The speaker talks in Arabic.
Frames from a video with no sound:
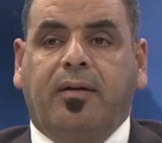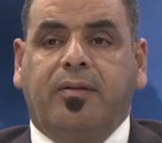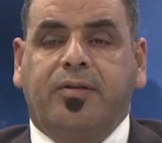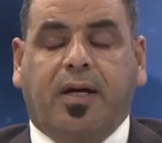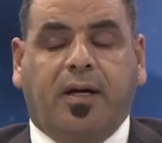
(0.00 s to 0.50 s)

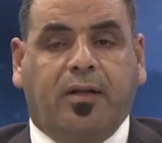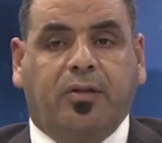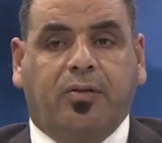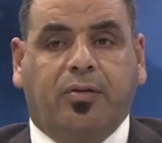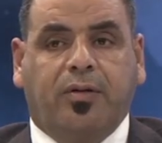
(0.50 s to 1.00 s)
جائحة
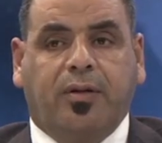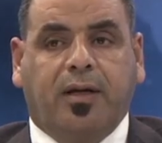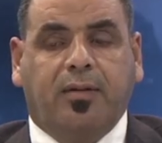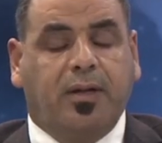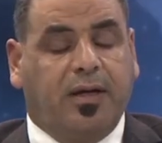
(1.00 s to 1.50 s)
كورونا
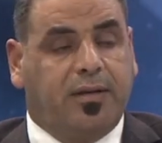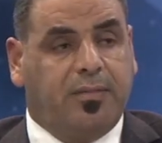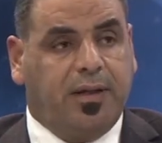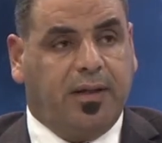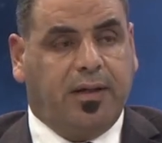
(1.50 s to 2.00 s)
قبل أكثر
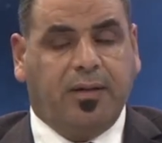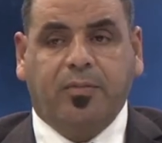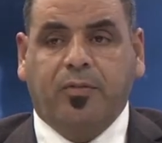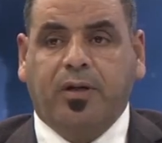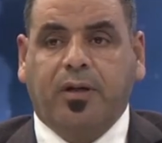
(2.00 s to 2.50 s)
من
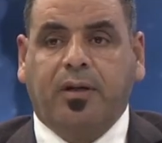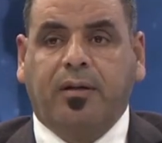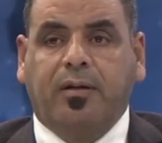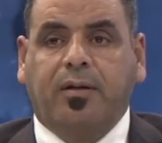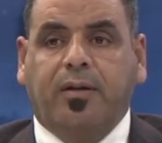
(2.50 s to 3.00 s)
عام و
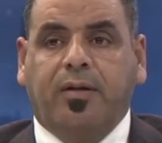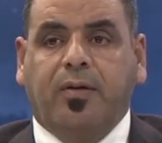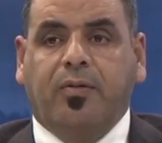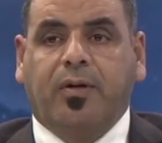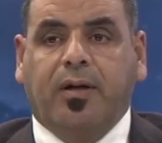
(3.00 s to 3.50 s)

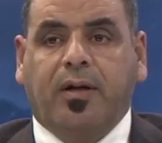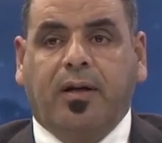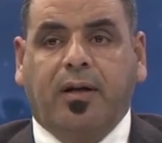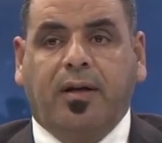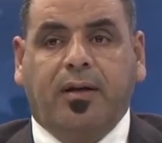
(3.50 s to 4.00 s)

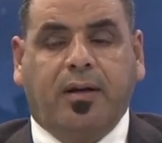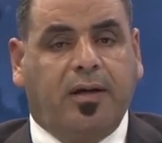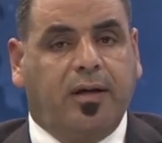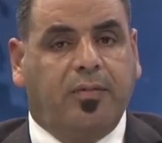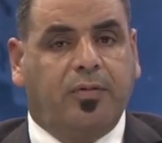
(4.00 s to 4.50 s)

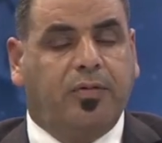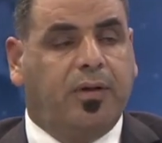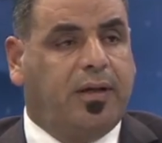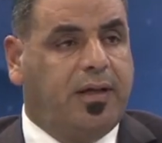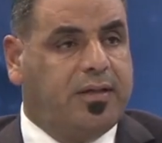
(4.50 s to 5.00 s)
والنائب هو
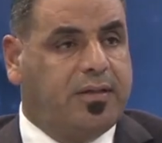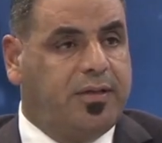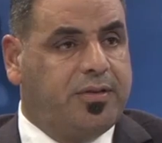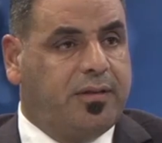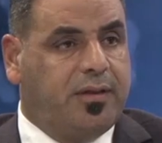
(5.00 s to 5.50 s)
رئيس
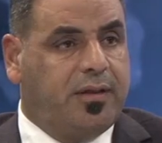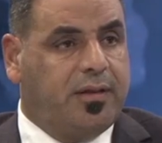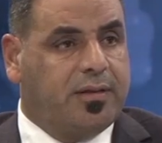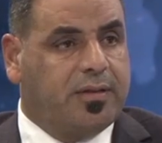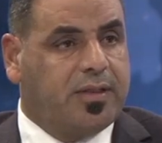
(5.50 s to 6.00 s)
لجنة
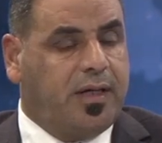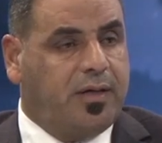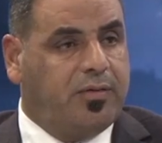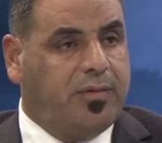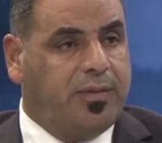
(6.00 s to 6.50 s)

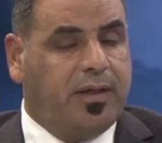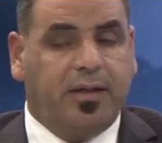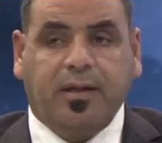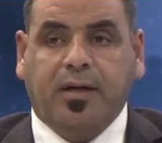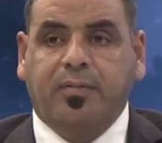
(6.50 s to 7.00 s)
الصحة والبيئة
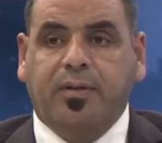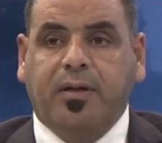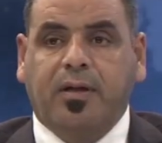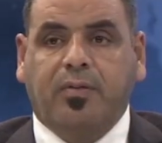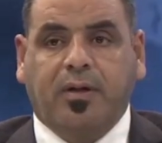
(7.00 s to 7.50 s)

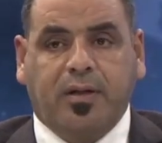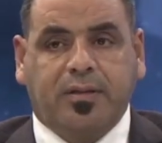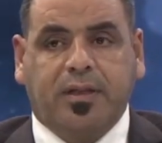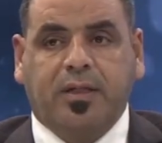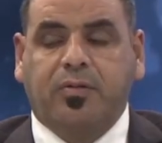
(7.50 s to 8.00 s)
النيابية
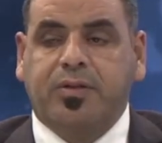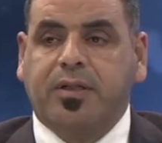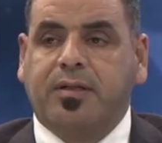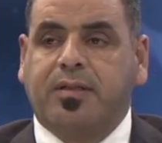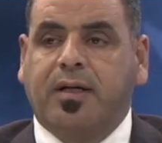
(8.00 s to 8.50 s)
والسيد
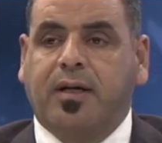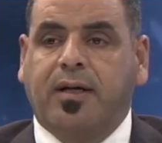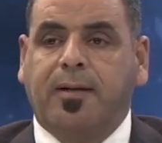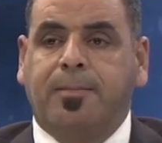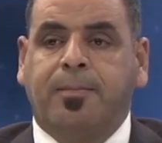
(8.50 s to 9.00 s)
وزير الصحة